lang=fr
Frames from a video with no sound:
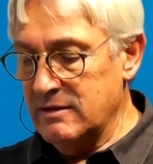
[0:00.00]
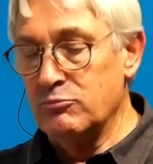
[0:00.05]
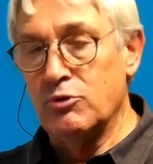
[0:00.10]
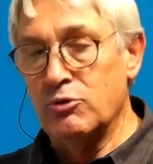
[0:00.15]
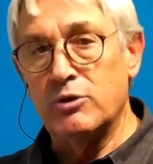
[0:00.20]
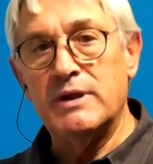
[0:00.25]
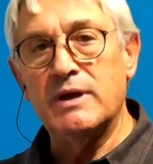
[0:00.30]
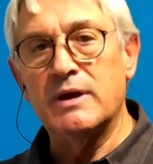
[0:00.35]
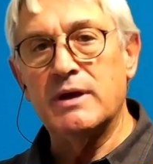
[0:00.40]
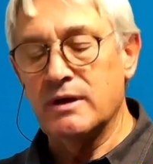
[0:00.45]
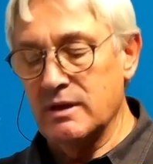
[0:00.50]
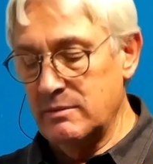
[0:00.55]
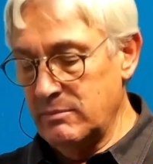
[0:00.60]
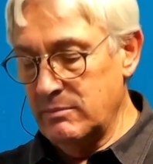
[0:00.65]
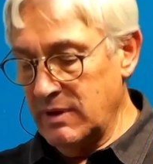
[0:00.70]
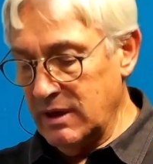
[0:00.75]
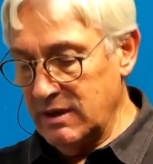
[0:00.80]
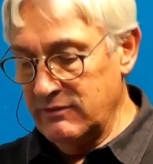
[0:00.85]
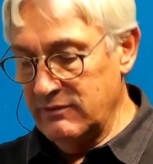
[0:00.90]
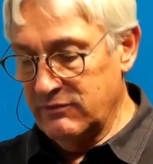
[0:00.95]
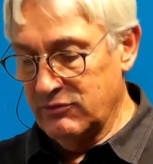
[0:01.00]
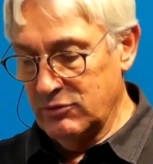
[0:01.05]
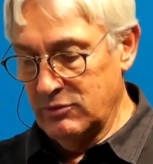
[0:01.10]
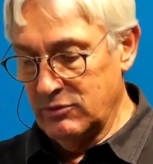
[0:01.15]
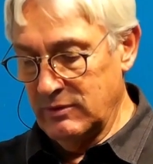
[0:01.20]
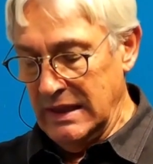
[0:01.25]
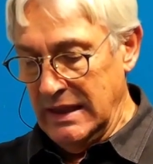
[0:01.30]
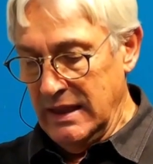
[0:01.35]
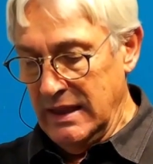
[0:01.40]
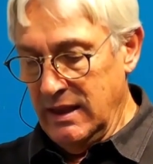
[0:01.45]
Molière et Marivaux.
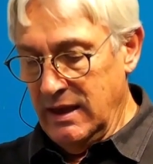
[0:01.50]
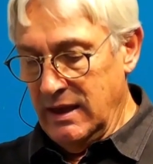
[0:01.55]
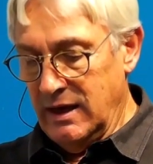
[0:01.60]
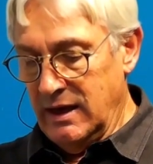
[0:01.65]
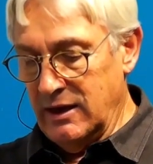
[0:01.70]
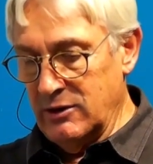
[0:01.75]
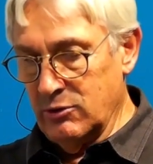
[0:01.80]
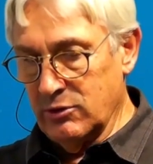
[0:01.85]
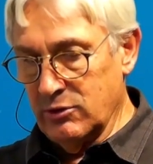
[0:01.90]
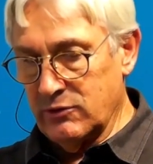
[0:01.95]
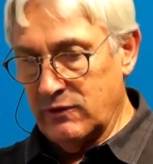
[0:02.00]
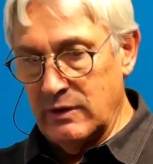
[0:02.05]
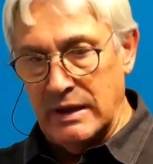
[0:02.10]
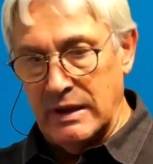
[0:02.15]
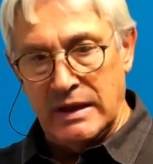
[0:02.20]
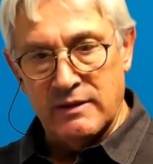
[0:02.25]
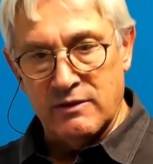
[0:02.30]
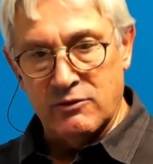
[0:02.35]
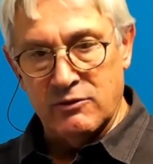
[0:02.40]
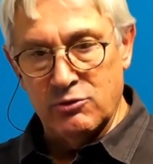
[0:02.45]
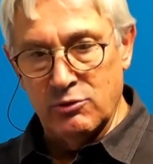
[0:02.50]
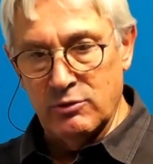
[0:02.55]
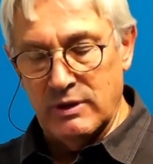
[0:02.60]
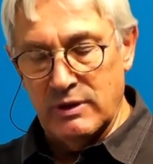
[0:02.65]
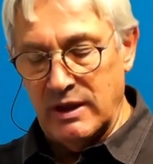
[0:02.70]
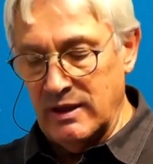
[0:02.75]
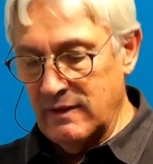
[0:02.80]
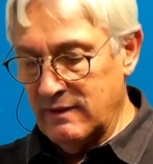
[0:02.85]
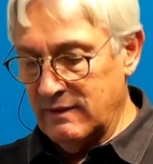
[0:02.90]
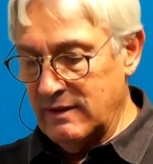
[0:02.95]
Alors est-ce que
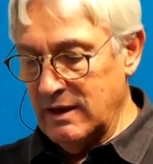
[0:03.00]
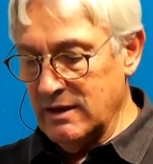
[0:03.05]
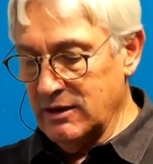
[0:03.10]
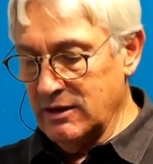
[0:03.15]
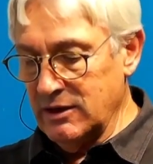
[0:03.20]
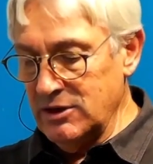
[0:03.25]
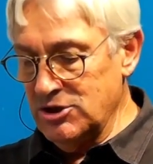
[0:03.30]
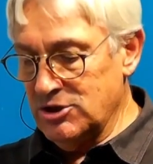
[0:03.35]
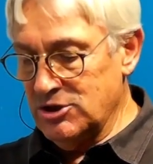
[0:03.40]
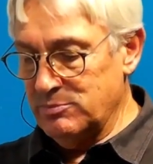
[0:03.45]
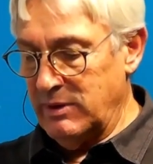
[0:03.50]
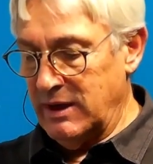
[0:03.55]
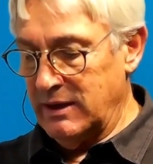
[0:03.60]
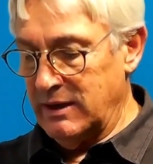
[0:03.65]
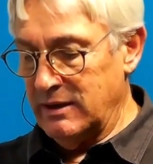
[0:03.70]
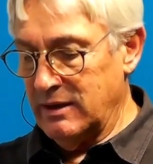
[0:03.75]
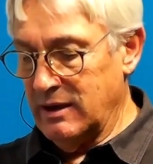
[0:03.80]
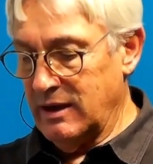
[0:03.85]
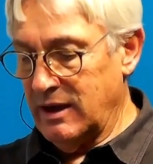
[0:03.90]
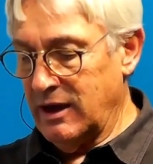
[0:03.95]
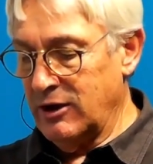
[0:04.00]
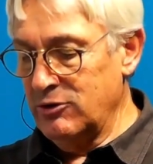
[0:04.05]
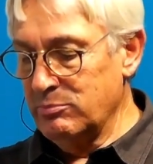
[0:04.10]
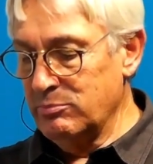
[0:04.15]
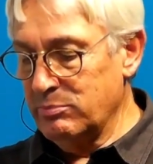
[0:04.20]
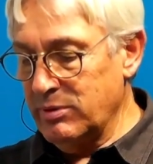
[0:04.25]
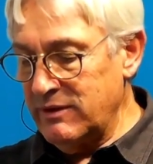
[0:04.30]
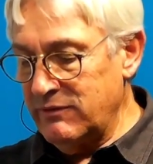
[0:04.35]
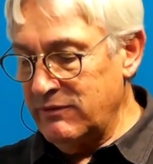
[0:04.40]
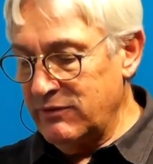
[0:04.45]
Estelle Grinchpan a une
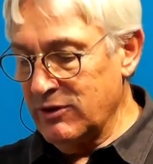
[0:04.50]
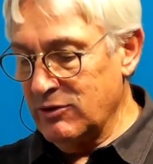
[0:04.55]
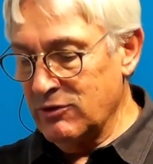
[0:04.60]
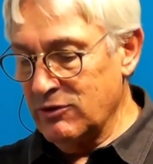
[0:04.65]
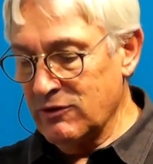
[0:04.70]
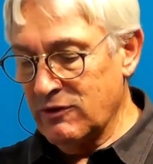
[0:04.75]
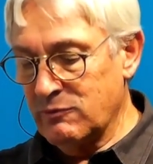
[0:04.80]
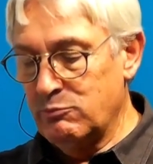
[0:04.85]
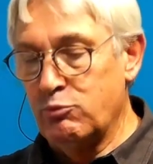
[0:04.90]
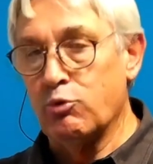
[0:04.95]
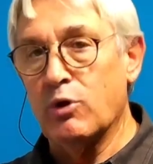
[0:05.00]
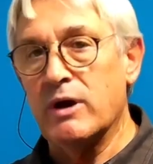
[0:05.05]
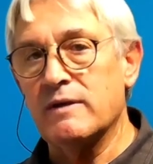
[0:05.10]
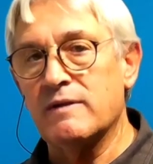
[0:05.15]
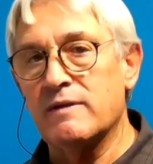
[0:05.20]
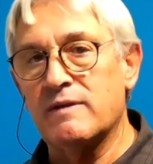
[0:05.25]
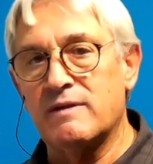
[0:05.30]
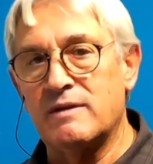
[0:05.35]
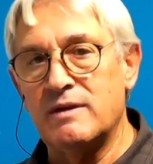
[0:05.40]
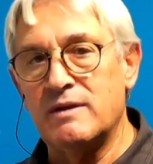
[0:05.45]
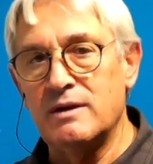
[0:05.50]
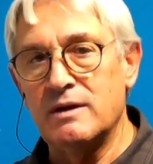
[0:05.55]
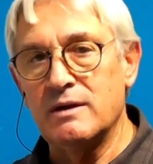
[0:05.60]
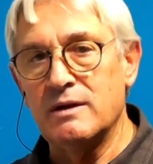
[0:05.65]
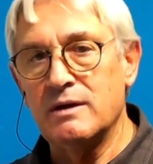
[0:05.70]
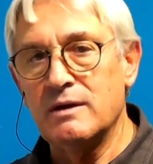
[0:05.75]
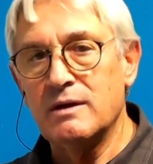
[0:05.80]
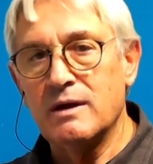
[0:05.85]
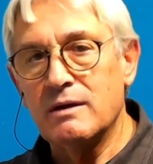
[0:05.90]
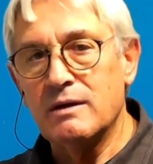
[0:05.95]
préférence pour un style
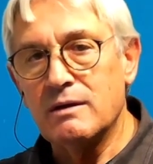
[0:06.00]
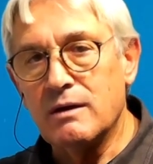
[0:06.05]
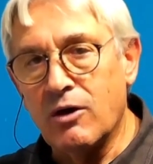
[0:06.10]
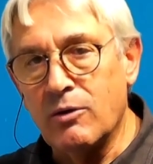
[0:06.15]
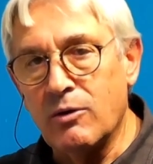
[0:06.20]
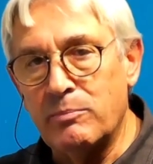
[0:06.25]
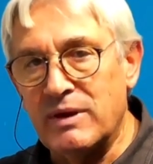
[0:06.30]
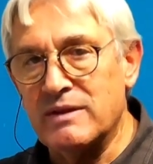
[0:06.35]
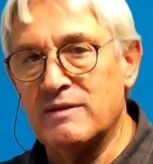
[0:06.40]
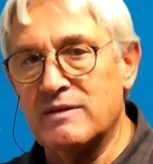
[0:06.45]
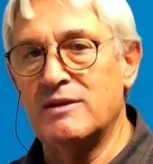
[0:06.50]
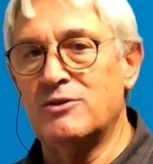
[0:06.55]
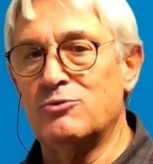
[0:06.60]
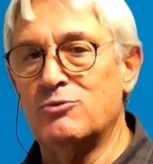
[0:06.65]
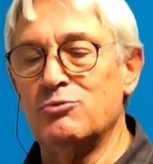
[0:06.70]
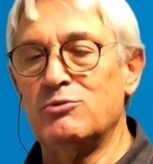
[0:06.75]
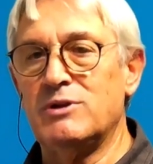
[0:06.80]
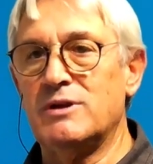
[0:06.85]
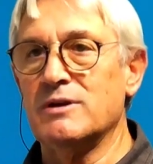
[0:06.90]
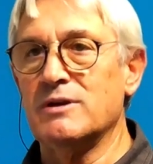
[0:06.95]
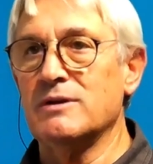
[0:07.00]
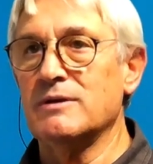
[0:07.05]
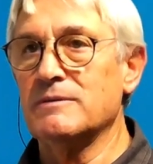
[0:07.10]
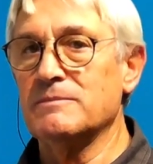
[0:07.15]
en particulier